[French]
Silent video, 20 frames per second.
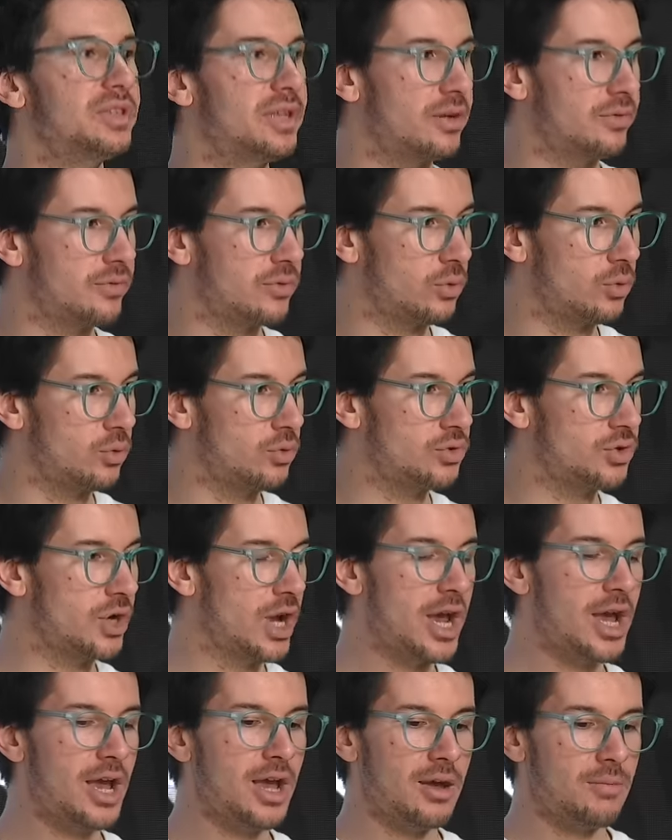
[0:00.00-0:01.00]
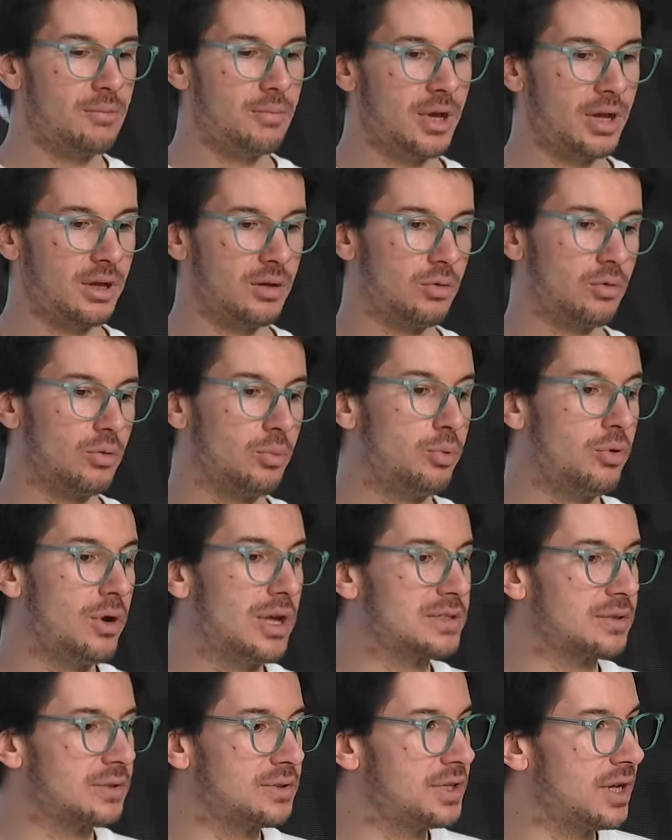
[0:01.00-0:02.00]
à un feu rouge, mais on peut
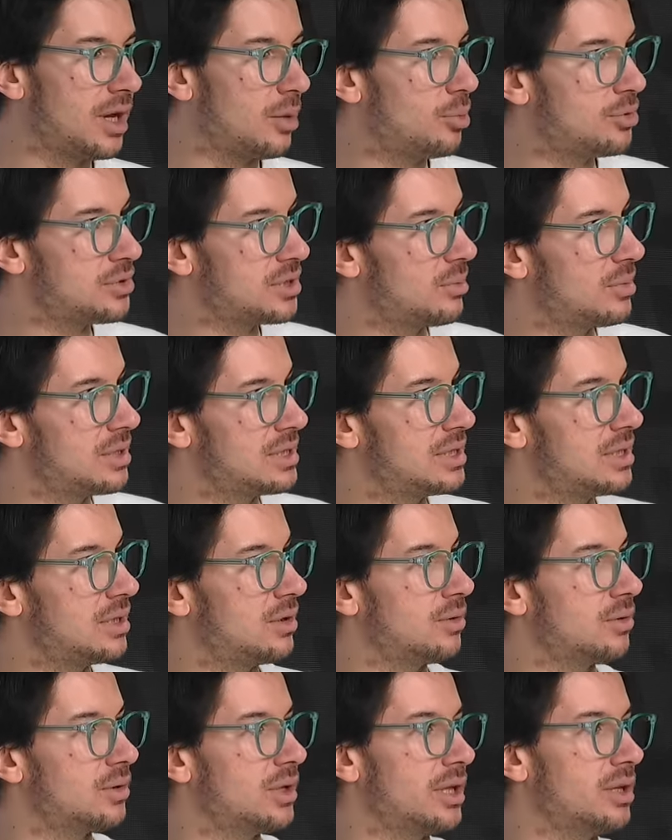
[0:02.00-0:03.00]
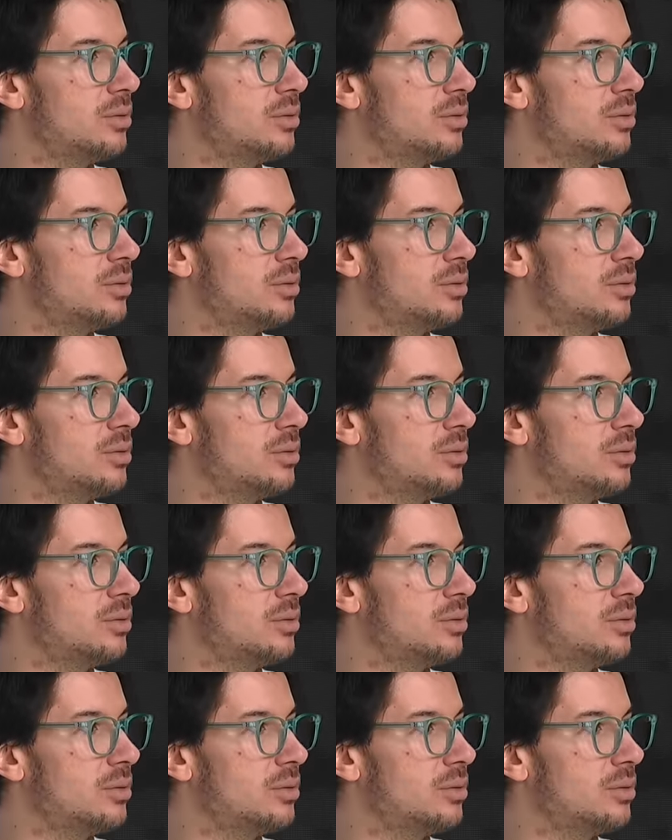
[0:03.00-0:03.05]
la sentir un peu s'abaisser au dernier